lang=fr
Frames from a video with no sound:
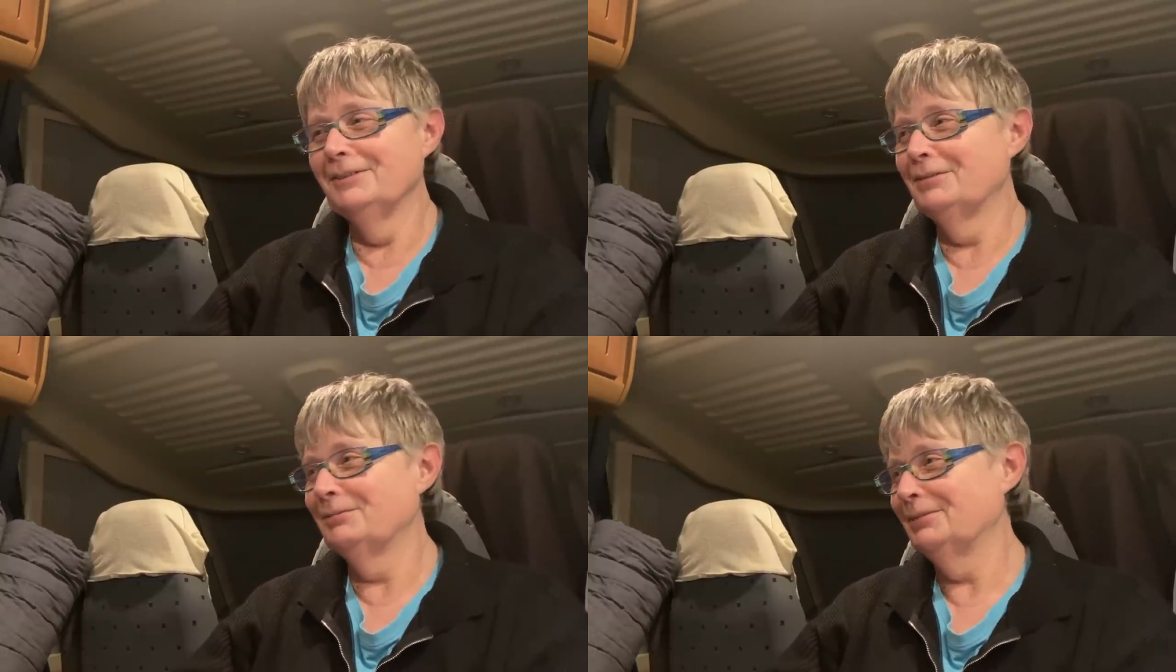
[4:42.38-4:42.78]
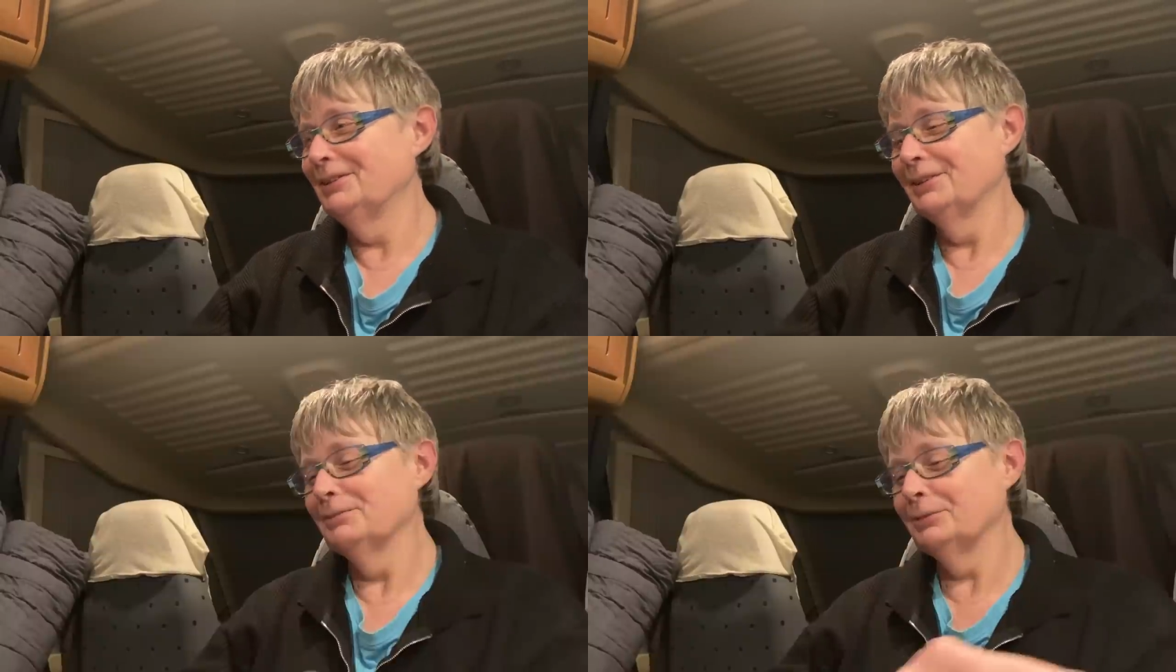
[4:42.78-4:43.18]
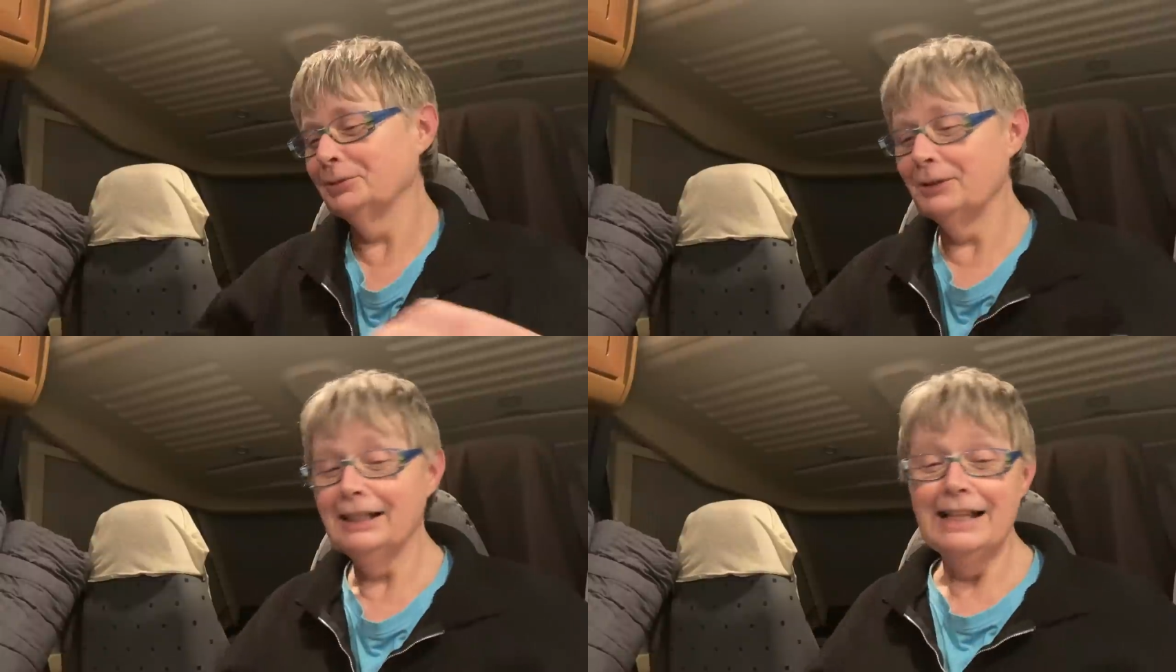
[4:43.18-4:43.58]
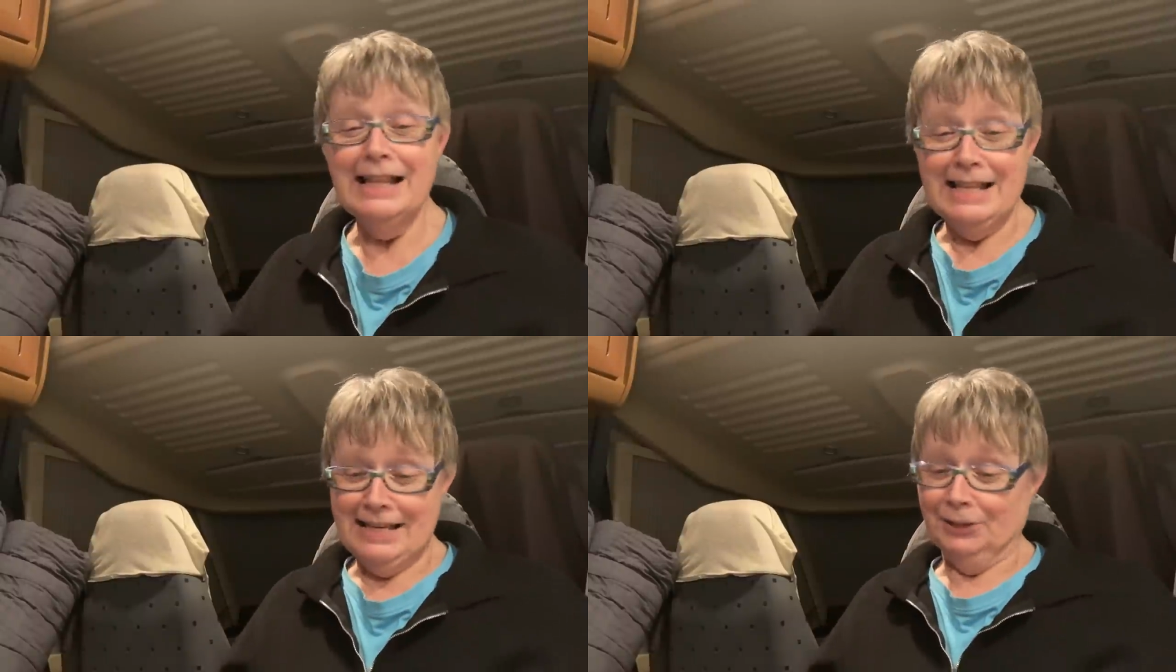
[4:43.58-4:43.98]
faut pas dire n'importe quoi.
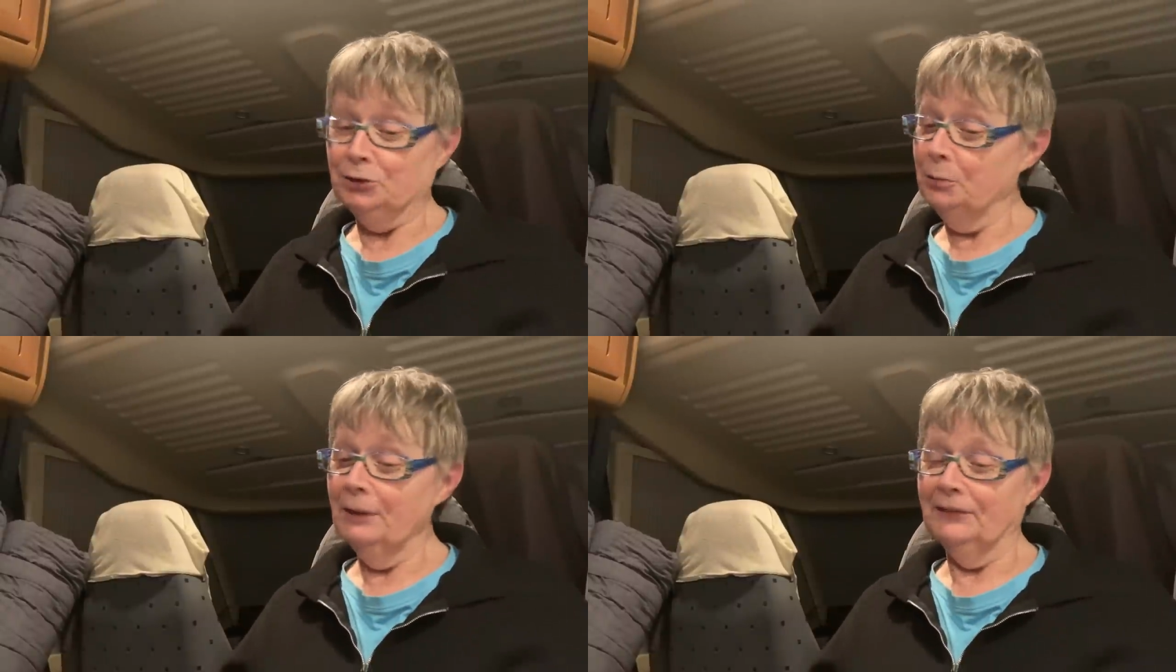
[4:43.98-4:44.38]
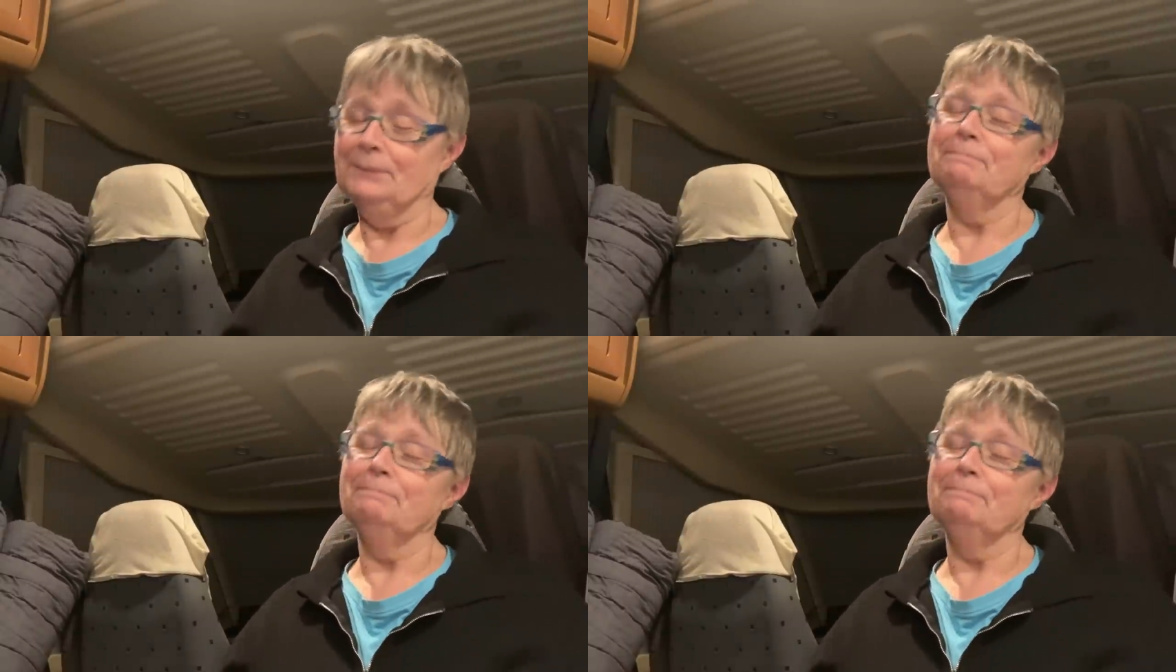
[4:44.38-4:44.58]
Je m'en vais.